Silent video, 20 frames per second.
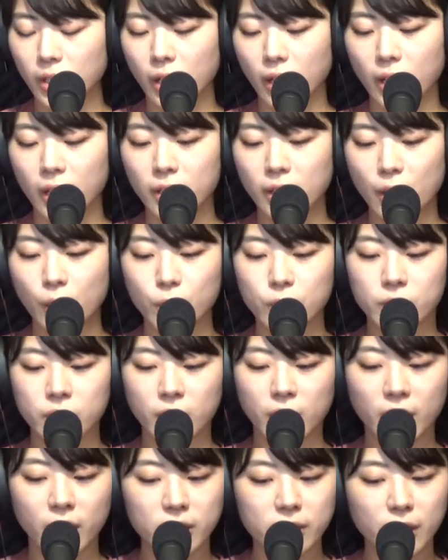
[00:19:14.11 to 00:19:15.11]
体を浸
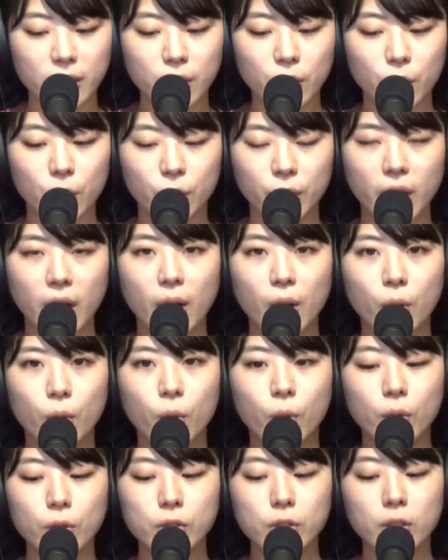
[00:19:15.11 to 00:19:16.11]
からせるような
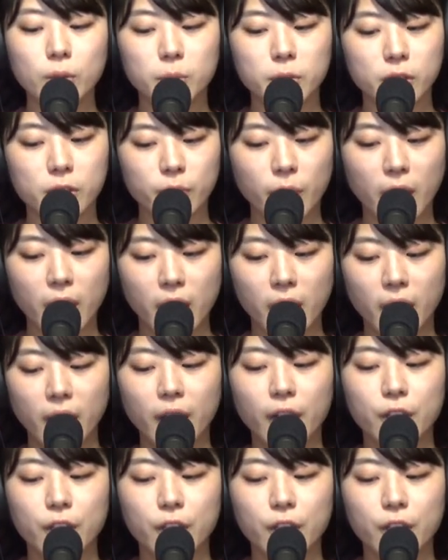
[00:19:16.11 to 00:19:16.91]
構造物は